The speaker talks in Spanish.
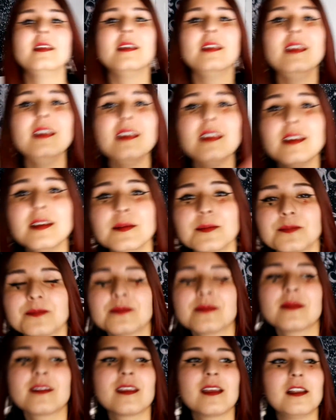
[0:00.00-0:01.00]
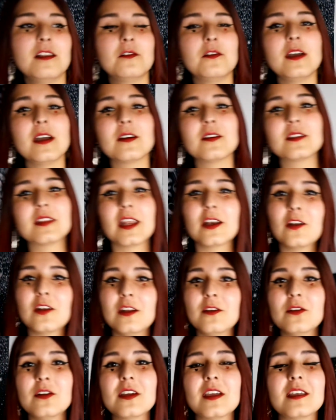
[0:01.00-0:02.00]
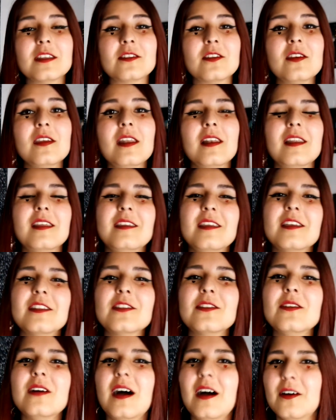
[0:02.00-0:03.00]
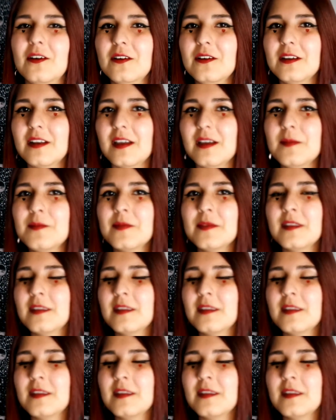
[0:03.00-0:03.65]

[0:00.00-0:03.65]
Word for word: Y les voy a contar los libros que estoy leyendo ahora